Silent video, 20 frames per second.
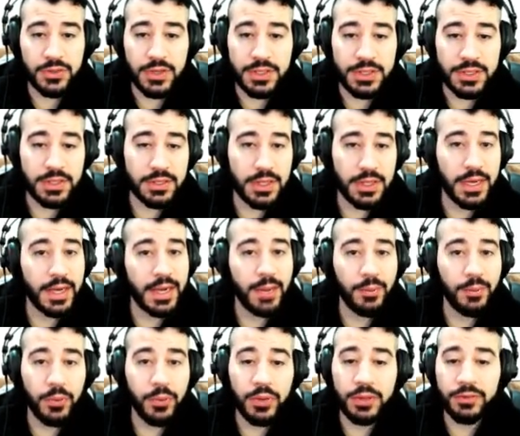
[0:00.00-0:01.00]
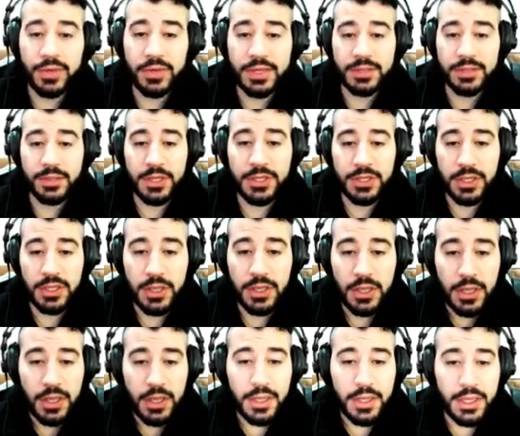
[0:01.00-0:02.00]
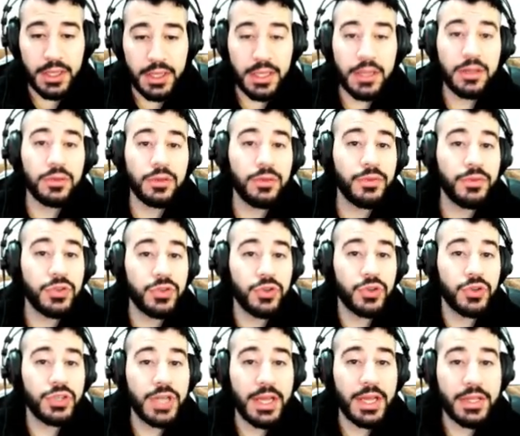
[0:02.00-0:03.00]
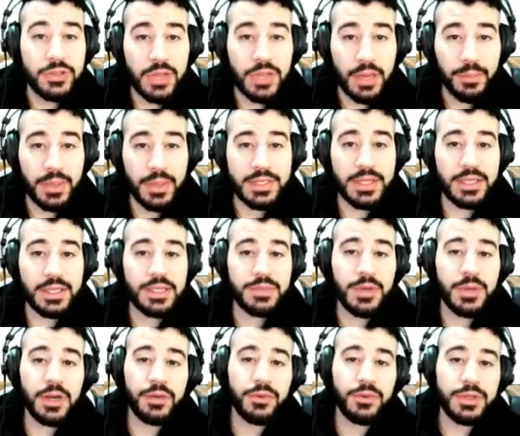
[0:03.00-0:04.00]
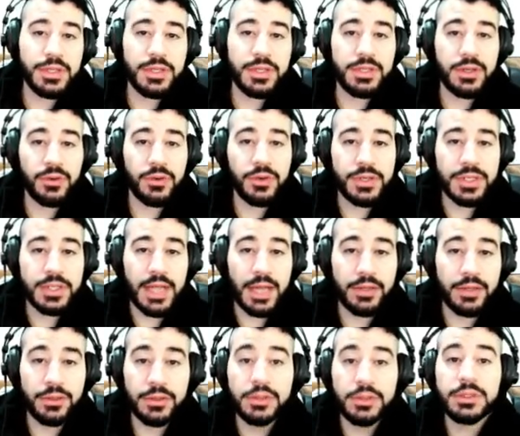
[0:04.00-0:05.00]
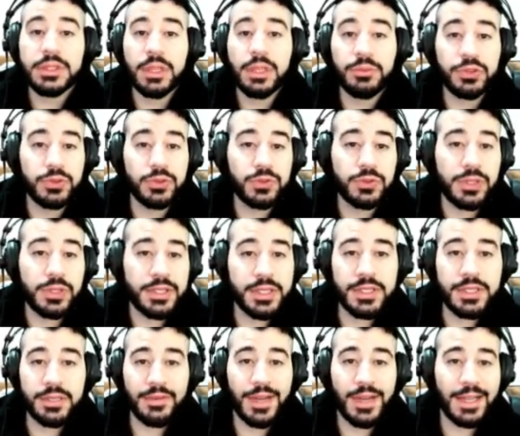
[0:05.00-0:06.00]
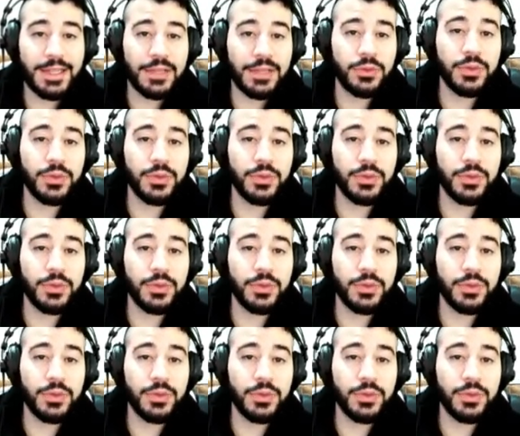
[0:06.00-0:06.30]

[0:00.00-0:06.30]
coisas. Ele acabou, infelizmente. E no vídeo de hoje é isso, rapaziada. Espero que vocês tenham gostado. Tamo junto, a gente se vê lá na